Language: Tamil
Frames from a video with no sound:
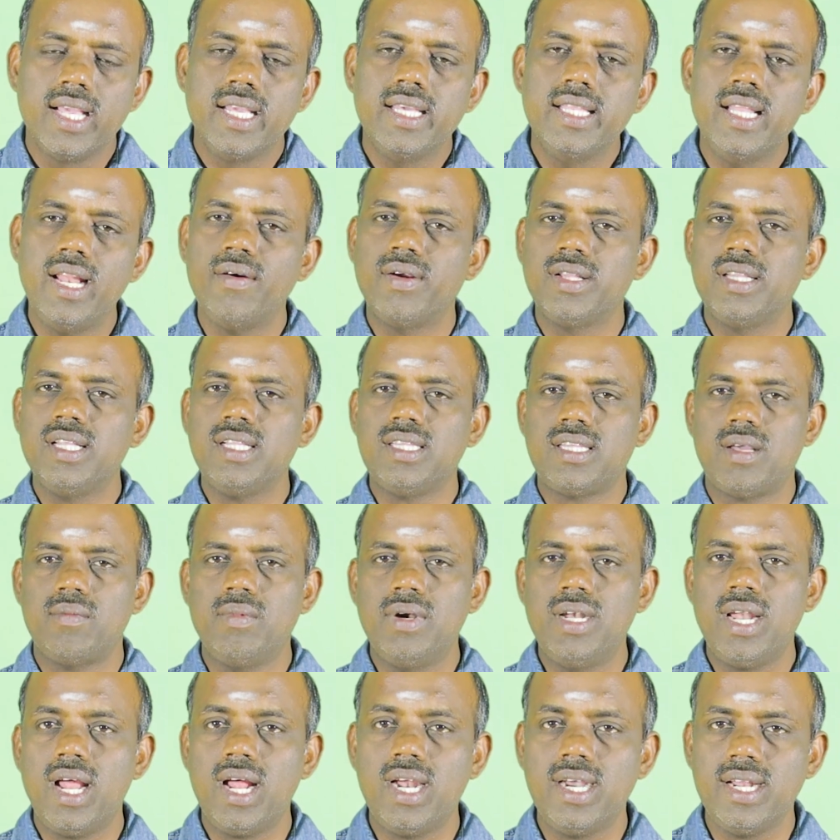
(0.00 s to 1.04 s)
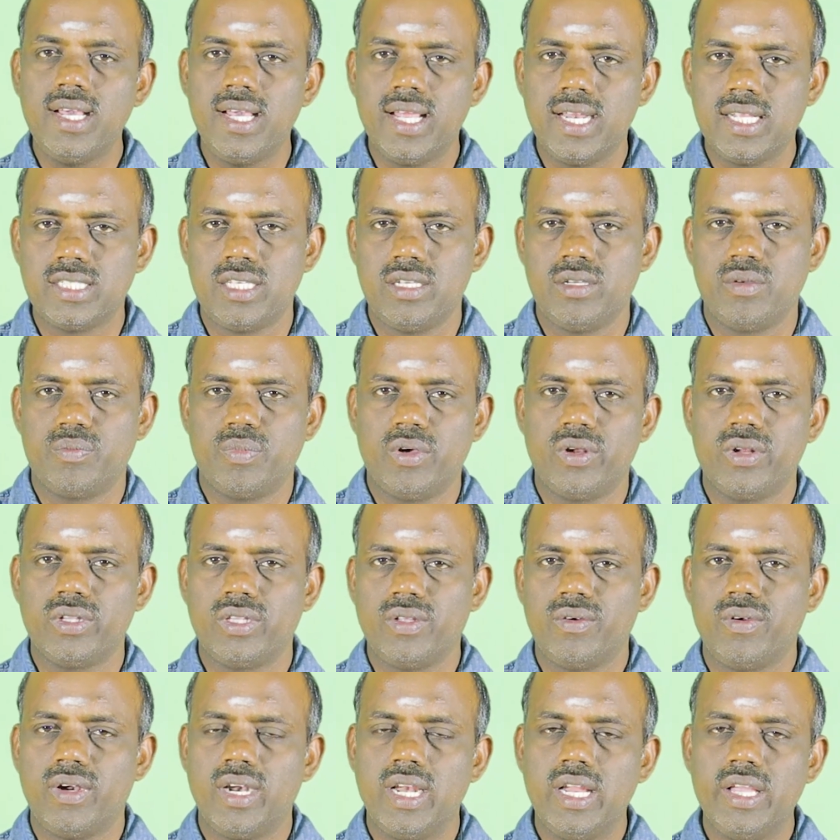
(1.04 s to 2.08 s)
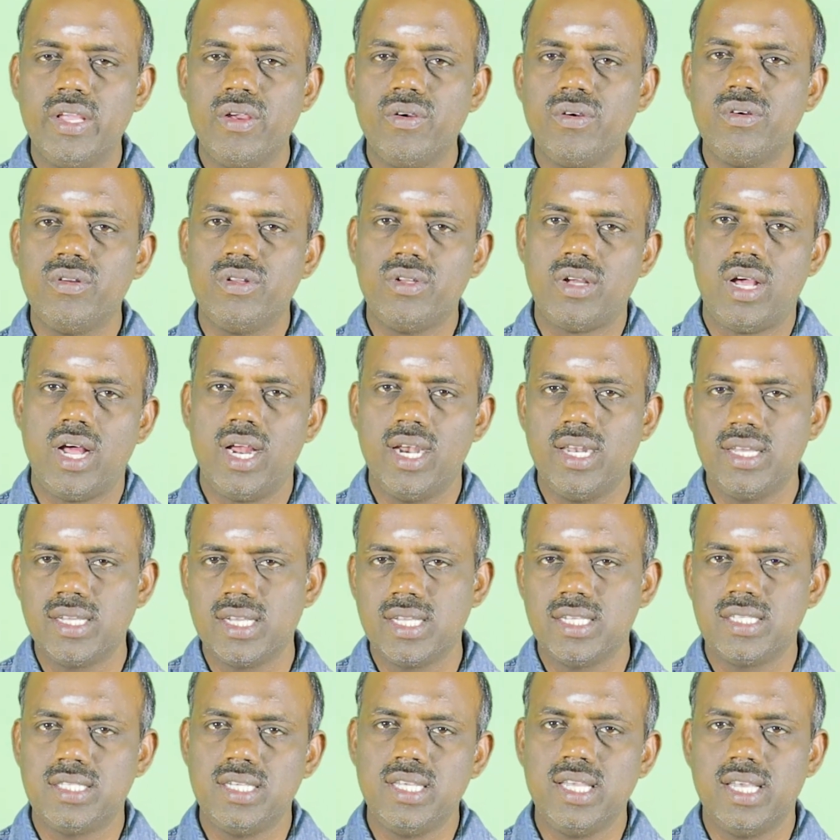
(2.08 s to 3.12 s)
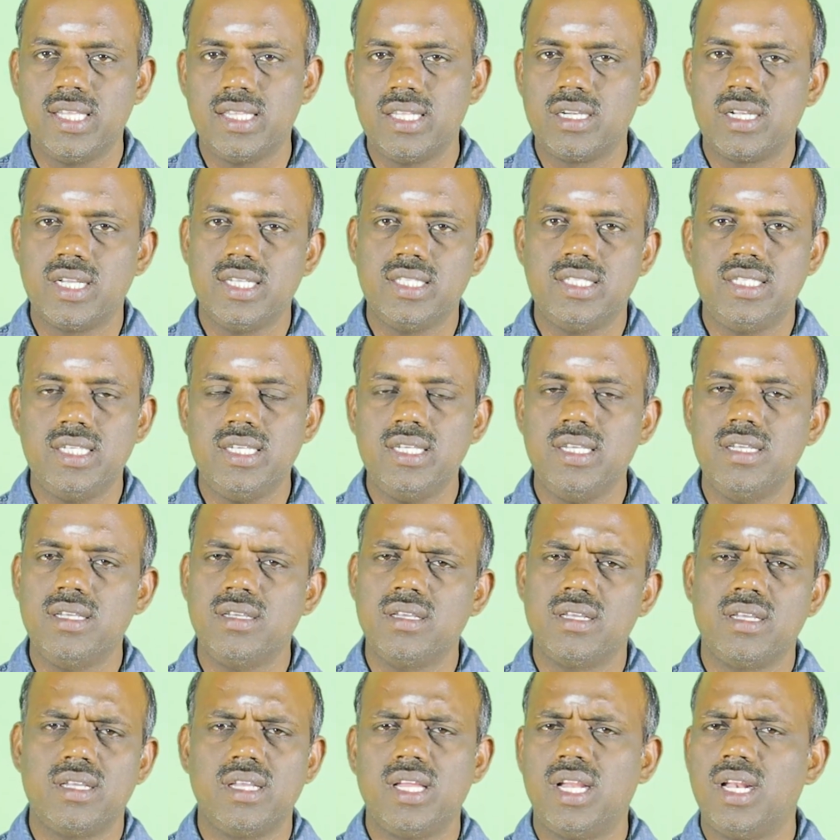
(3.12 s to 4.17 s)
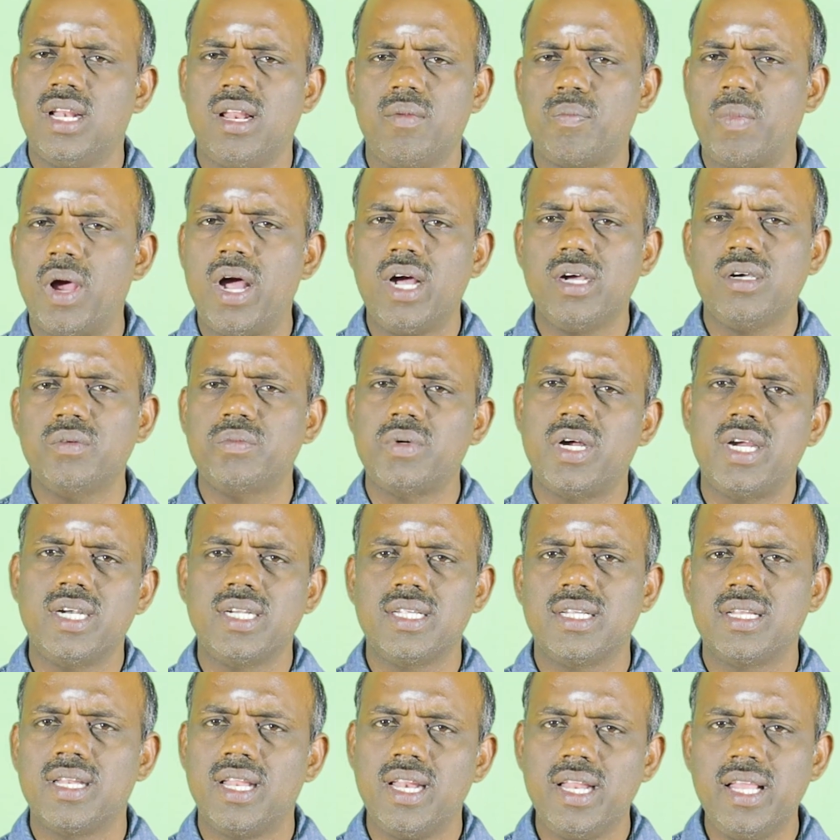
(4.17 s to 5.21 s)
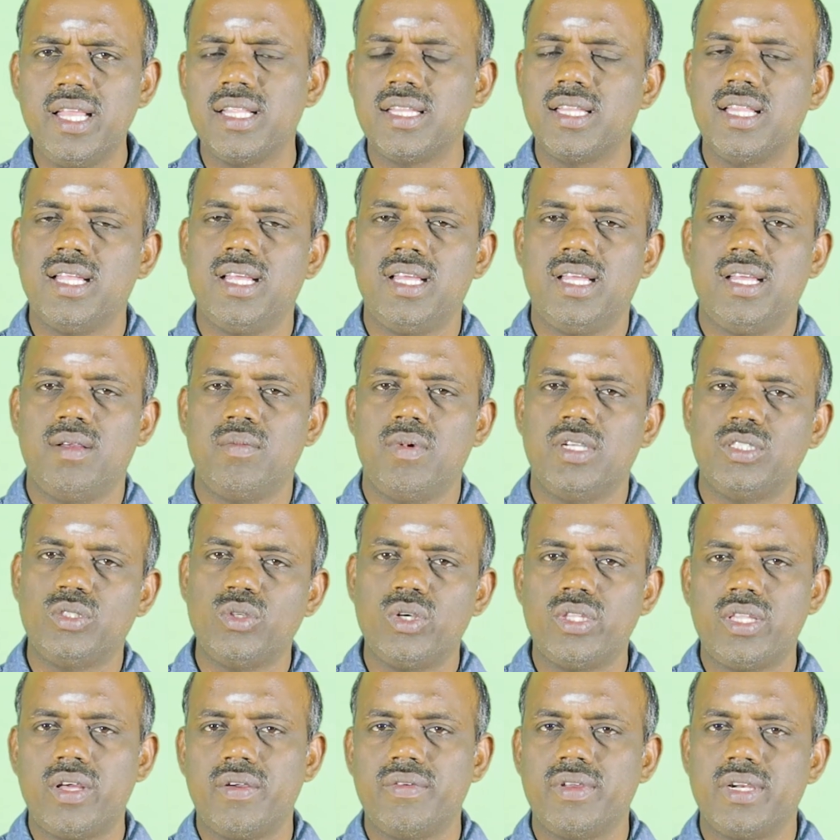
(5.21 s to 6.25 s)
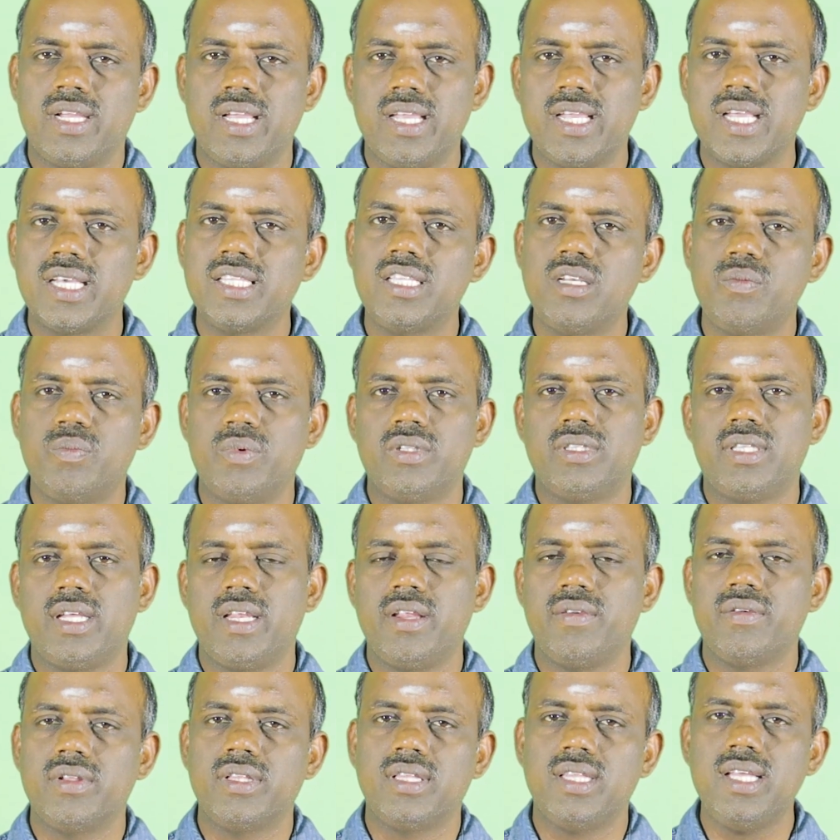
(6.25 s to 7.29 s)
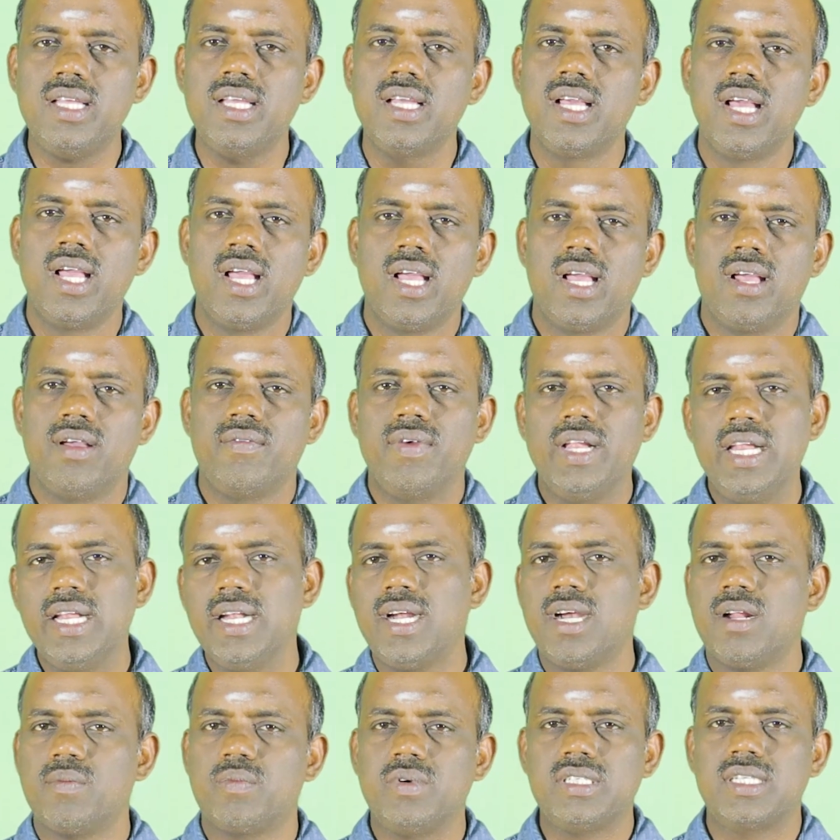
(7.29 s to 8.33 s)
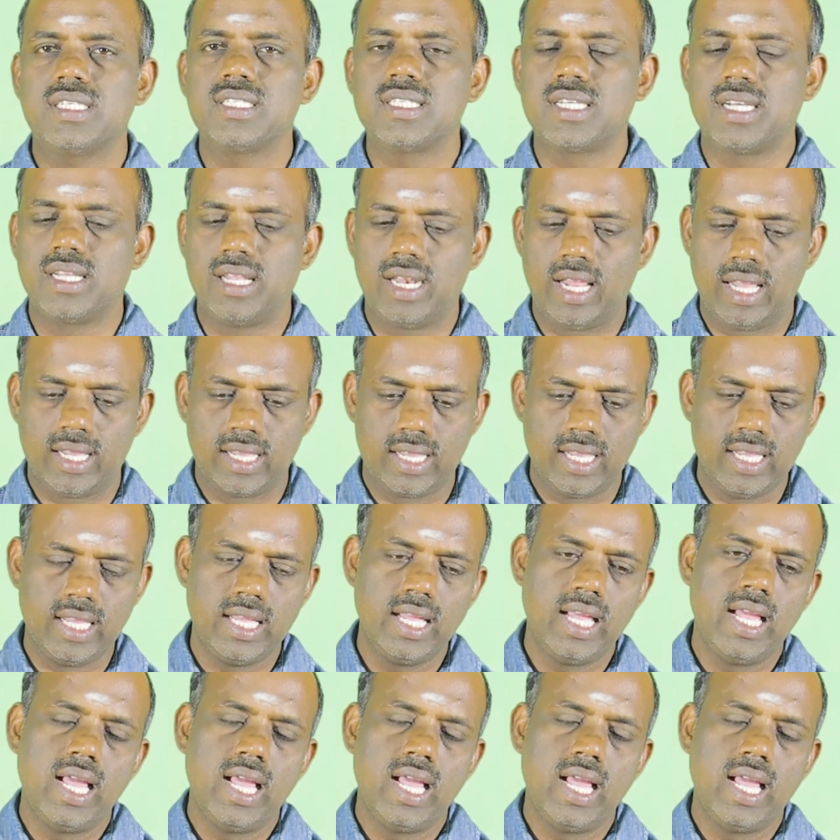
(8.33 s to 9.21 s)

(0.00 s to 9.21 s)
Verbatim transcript: இதில் வந்து தமிழ்நாடு அரசை பொறுத்தவரையிலையும் ஆளுங்கட்சி எதிர்கட்சி என்ற பாகுபாடின்றி இந்த மசோதாவிற்கு எதிர்ப்பு தெரிவித்து வெளிநடப்பு செஞ்சுருக்கிறாங்க